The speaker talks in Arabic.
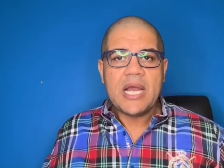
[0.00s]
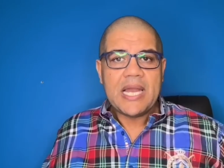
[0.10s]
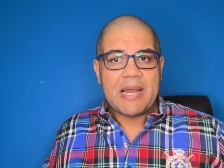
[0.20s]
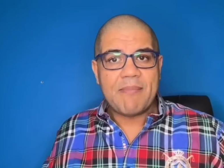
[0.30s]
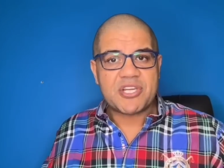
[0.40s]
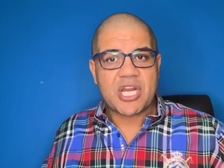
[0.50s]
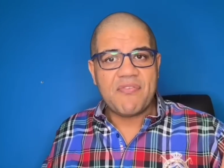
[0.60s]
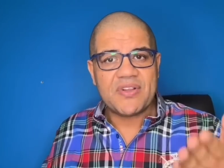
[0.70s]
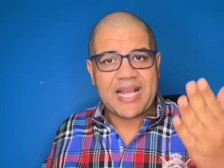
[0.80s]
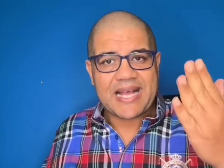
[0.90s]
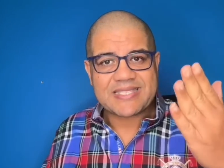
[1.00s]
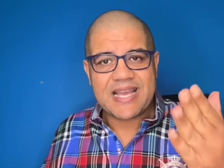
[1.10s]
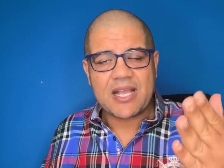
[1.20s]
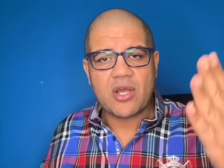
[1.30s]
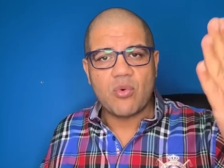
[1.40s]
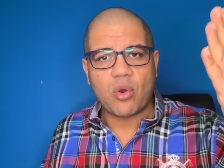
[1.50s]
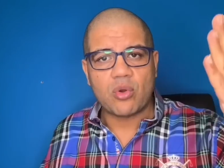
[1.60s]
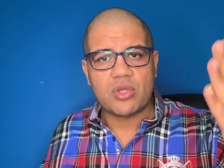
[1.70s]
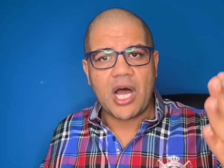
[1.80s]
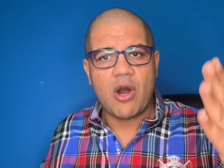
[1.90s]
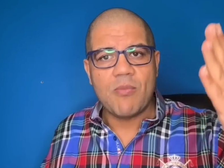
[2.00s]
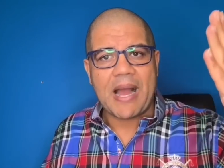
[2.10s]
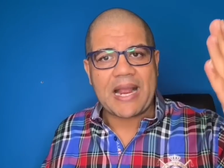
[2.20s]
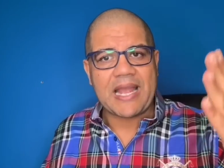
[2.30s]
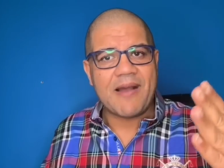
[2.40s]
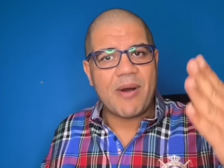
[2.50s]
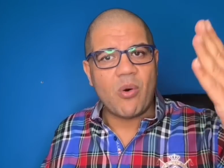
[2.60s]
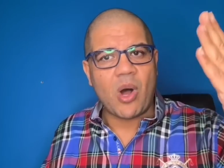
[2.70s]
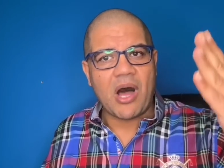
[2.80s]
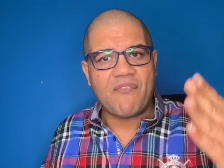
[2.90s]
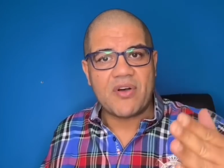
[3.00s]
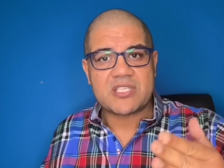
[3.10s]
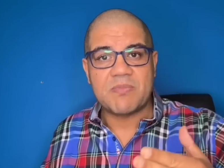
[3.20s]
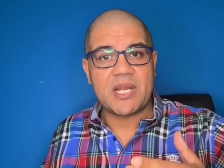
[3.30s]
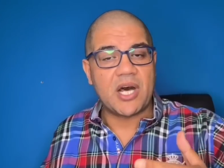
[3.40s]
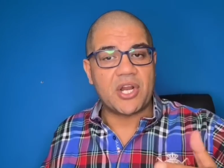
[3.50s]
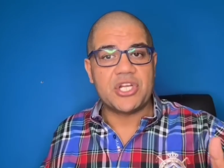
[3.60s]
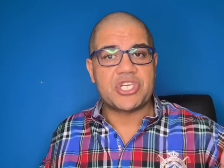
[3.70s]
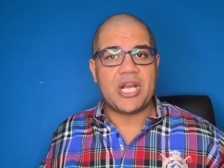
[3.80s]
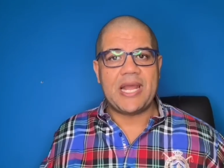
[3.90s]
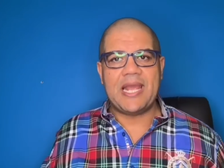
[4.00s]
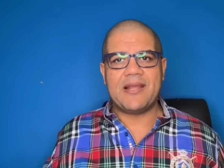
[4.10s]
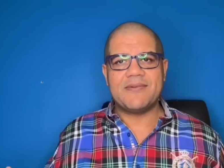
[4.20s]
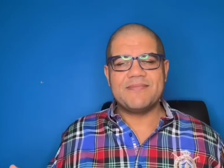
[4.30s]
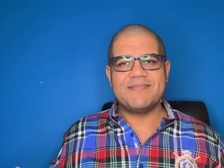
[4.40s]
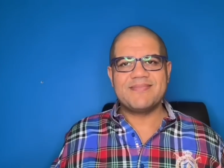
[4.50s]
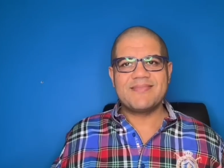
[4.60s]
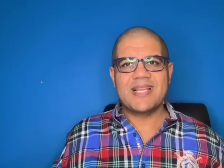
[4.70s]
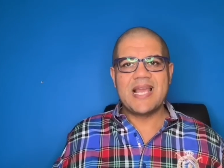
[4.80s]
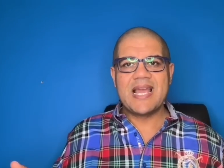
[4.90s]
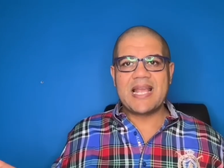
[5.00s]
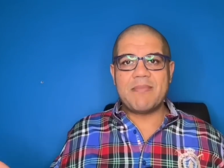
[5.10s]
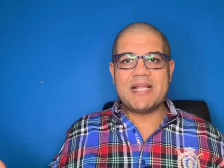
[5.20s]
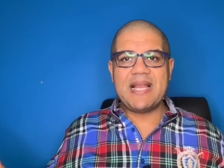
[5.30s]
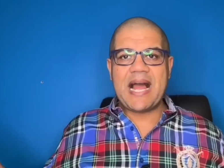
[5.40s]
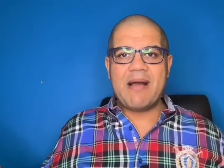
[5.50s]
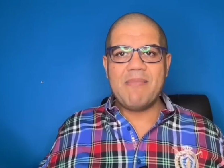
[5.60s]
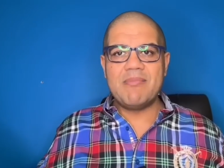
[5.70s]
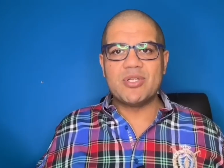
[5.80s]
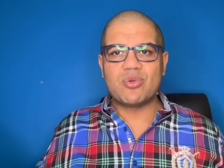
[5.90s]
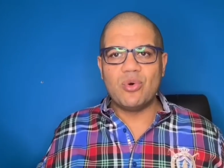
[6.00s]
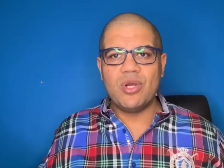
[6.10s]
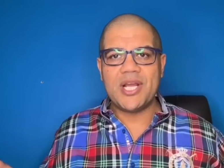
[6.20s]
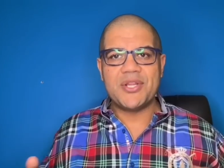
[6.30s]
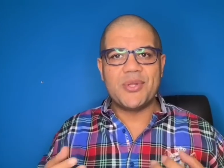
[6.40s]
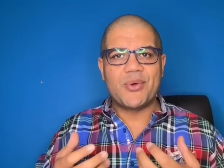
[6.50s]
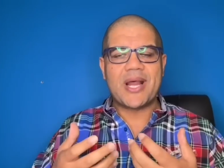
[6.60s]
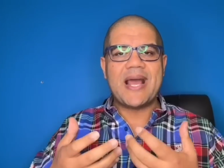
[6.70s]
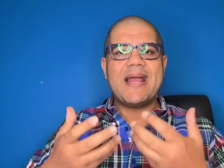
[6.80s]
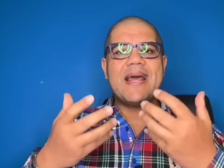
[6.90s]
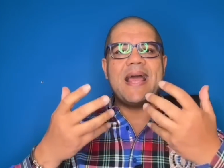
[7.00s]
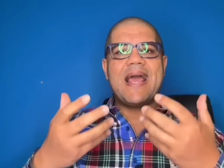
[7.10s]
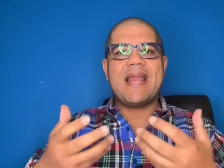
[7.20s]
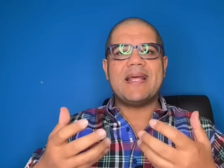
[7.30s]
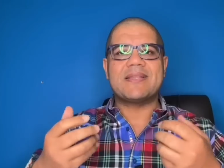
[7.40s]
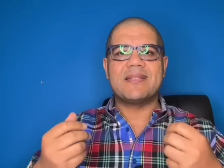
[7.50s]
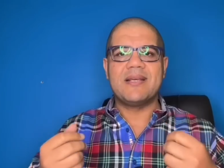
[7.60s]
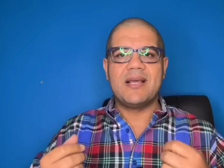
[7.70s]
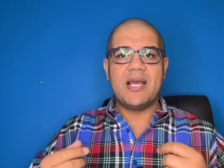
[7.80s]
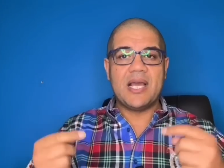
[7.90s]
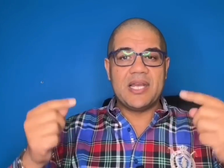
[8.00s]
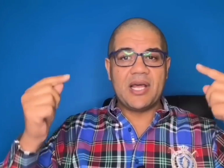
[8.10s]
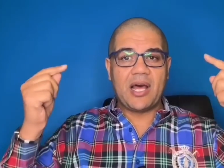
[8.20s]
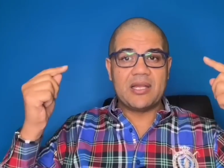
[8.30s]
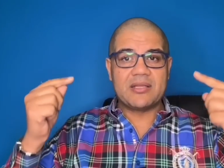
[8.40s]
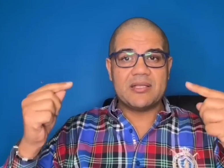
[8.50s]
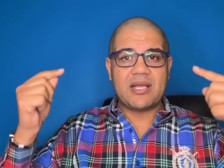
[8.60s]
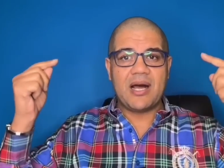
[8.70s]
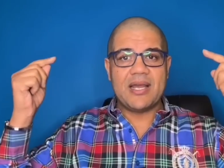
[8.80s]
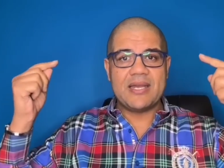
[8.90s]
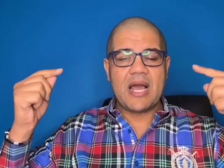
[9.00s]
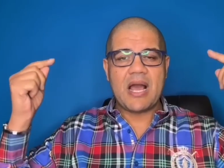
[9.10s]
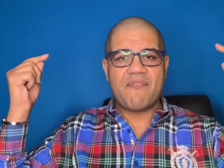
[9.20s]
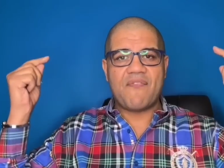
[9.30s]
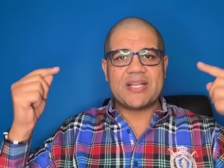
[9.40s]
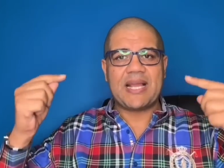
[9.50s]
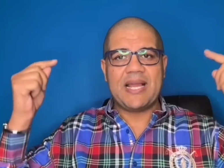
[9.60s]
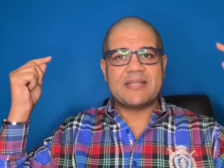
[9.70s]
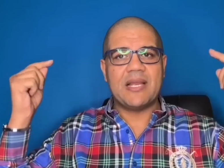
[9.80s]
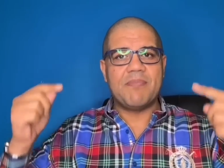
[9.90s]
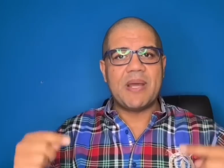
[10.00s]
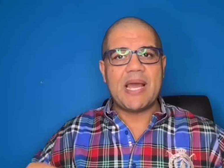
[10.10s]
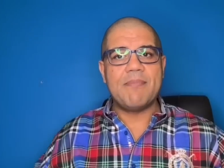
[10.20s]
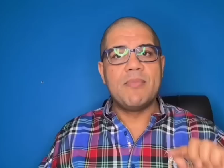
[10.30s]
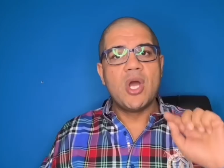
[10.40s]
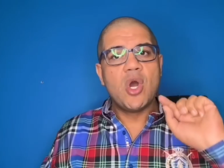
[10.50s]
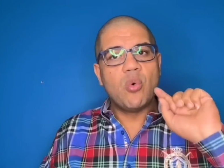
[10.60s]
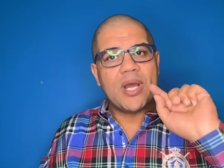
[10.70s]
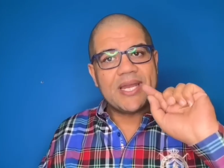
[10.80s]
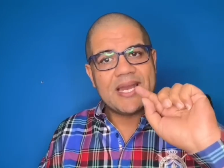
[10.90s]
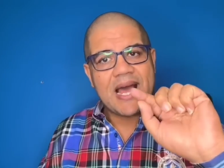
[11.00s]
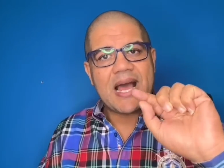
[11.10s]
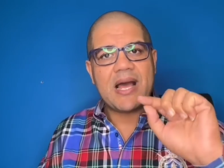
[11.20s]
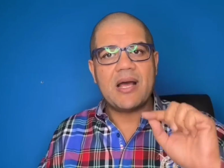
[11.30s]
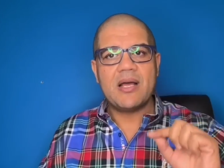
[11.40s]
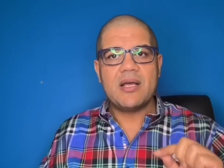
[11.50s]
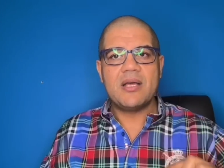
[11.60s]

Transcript: لما شافت عساكر وقضاه ومحكمه وقفص ما انهارتش ليه كمان العمه بتقول ان نورهان قالت ان غلطتها انها فتحت الباب وانها